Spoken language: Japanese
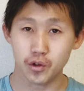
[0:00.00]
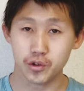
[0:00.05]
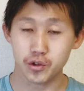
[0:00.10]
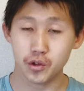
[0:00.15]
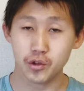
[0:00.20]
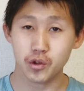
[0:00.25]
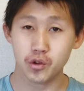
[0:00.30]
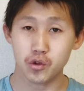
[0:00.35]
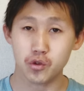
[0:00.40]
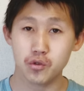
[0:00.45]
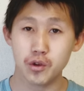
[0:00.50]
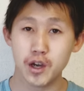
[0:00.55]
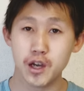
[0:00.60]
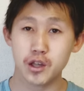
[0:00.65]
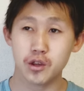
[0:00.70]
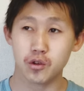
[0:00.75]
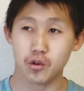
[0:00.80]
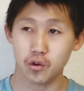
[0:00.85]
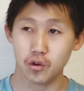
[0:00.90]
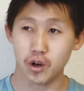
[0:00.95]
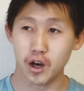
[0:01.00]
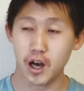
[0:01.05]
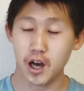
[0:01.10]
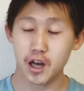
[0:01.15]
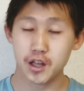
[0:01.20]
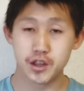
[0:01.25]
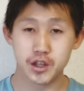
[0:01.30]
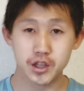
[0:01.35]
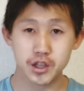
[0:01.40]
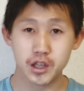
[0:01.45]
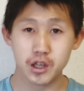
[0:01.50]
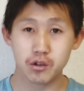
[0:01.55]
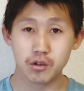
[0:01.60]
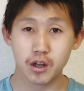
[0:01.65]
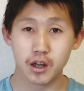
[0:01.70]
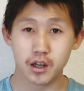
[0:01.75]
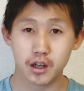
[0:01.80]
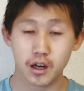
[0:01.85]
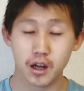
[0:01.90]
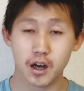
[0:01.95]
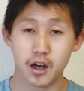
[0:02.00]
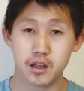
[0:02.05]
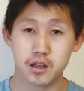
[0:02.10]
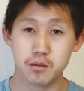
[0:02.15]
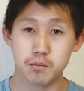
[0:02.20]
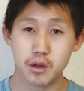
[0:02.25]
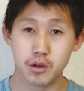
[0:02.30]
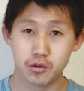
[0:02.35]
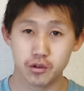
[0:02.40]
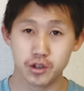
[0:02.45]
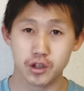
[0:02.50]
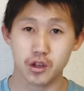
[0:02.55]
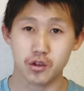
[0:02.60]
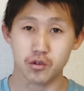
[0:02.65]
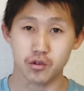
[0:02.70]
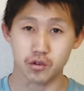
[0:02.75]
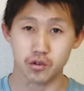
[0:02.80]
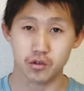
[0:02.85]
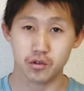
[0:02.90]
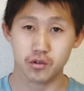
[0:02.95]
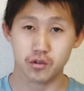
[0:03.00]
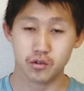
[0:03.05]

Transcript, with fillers: そのウェイトをはちにぐらいから始めるっていう。